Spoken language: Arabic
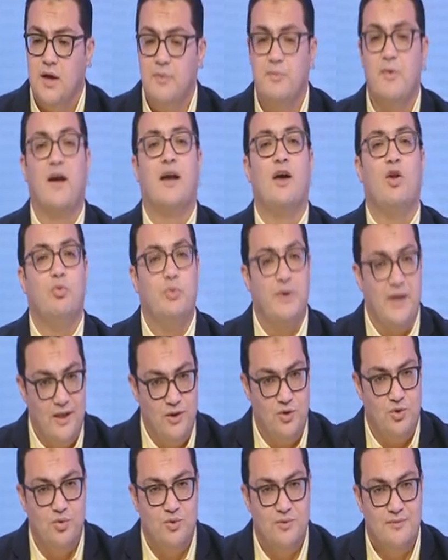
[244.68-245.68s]
اما كانوا
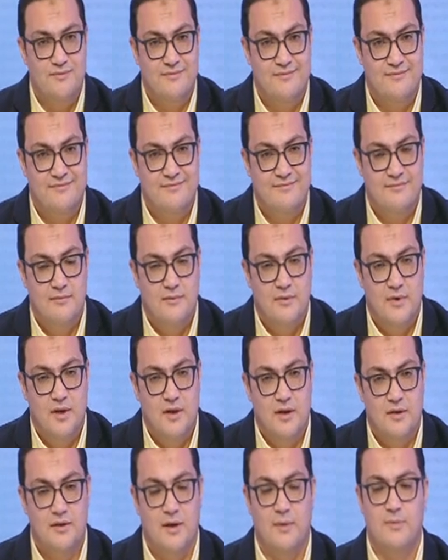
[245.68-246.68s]
بيأدوا
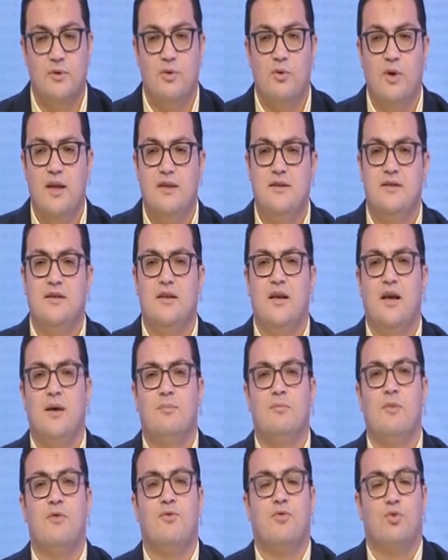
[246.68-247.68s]
طب دلوقتي
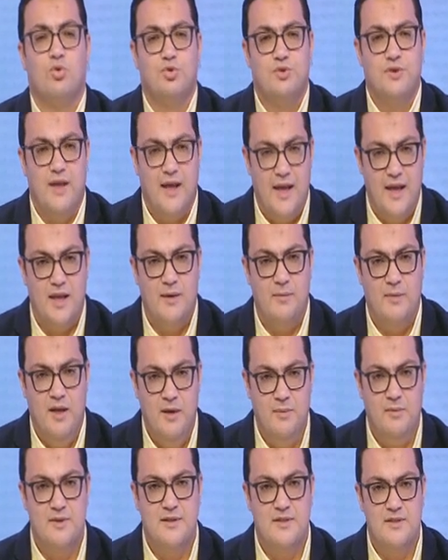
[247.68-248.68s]
المفروض نهاجم
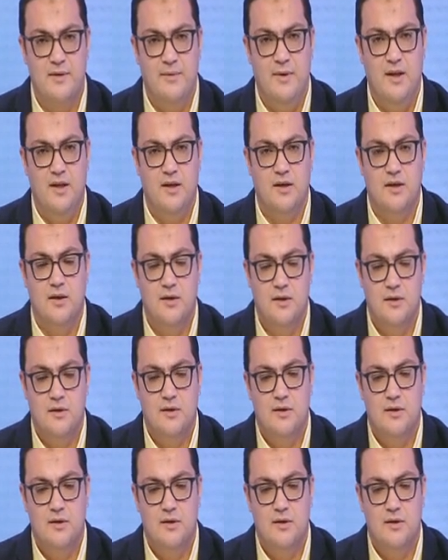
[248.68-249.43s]
لعيبه الزمالك